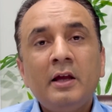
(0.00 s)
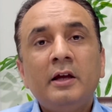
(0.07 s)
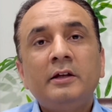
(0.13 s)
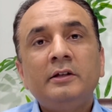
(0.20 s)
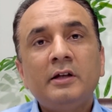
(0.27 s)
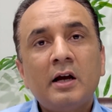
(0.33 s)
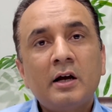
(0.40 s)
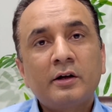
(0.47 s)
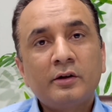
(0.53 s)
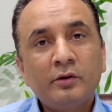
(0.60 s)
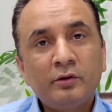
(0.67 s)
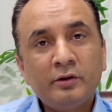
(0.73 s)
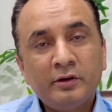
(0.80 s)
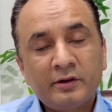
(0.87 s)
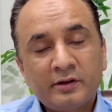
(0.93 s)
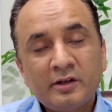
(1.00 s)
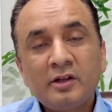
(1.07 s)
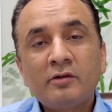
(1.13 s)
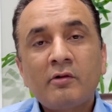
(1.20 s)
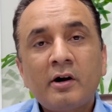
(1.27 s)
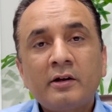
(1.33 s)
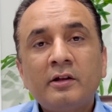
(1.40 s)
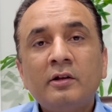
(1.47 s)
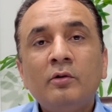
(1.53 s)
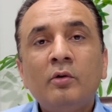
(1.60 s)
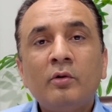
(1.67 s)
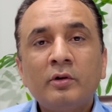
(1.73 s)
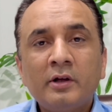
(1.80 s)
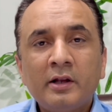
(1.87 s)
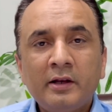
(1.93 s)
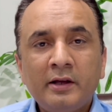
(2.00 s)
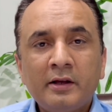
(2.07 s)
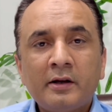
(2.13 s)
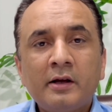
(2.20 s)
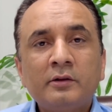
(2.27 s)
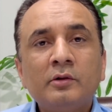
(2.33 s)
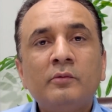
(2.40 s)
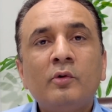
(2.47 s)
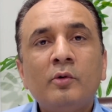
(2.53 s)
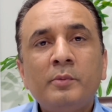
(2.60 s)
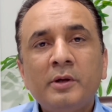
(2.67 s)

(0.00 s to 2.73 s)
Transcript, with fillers: या कि स्टीरॉयड की गोलियां ले रहा है तो वो